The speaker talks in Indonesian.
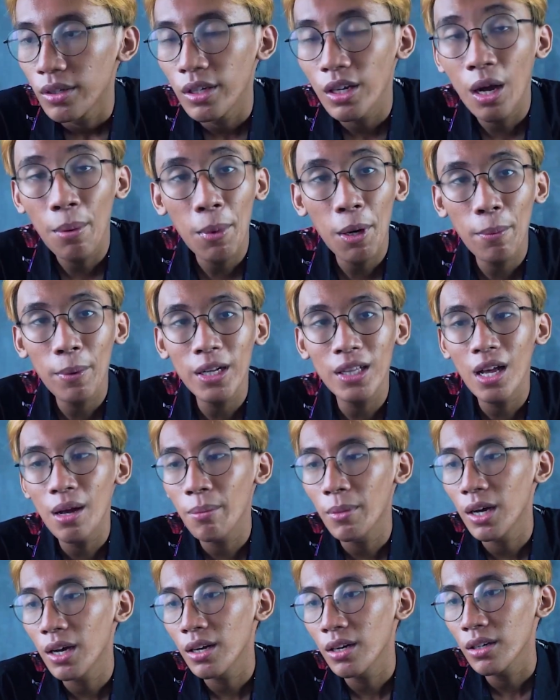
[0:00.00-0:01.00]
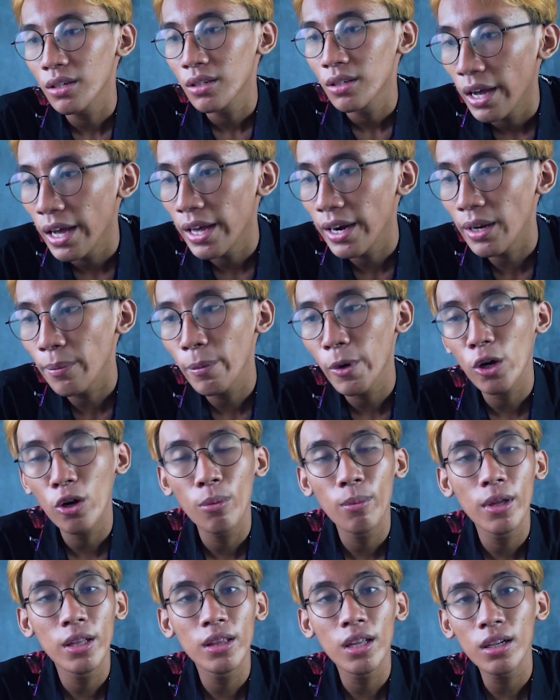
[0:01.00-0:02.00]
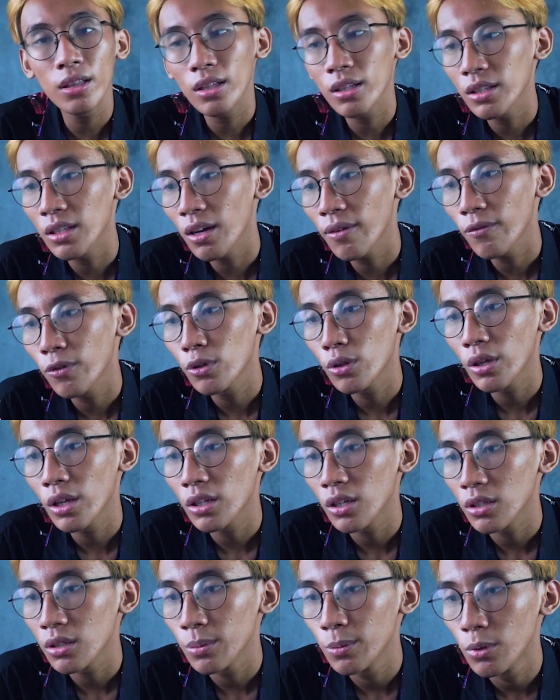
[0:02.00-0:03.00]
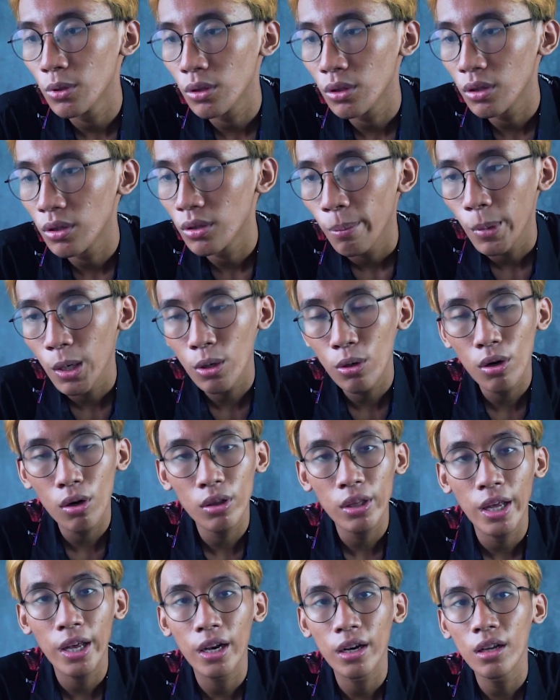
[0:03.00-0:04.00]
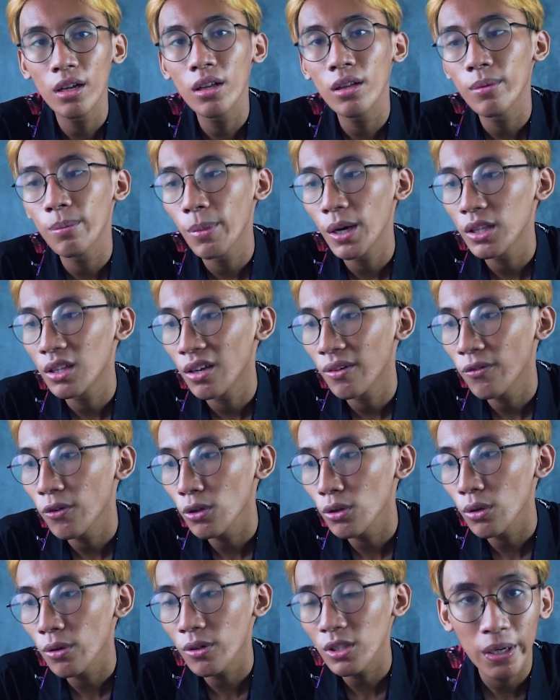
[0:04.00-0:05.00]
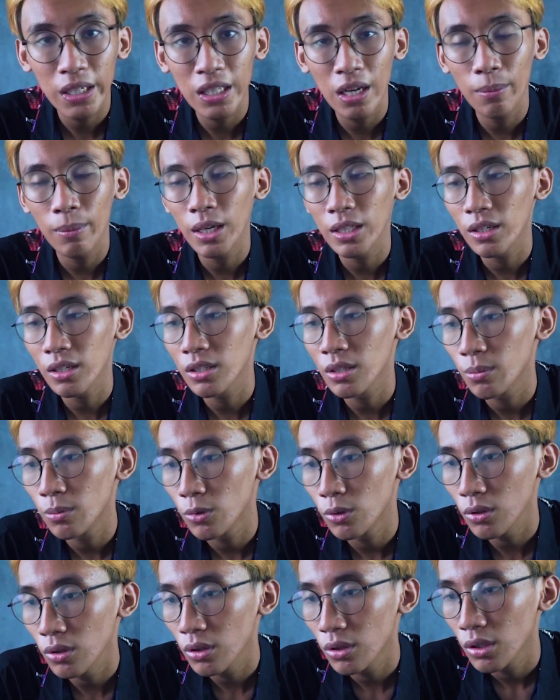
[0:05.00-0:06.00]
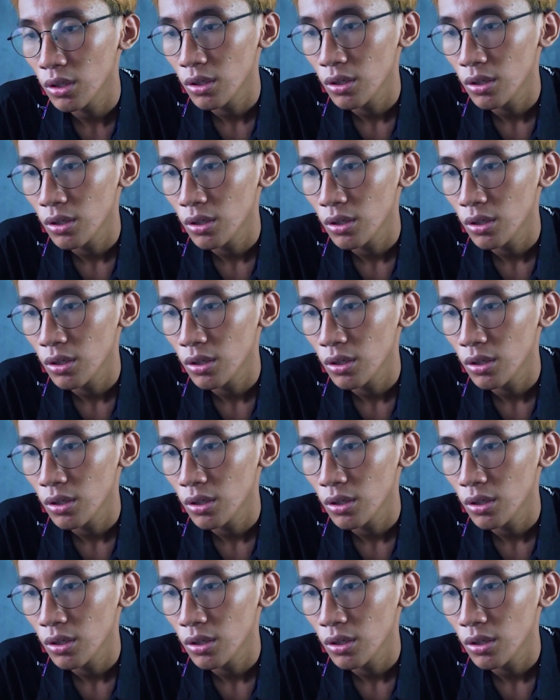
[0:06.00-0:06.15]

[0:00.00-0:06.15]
Di gambar pertama, Eric berkomentar tentang fotonya tersebut. Menurut Eric, pada foto pertama tersebut,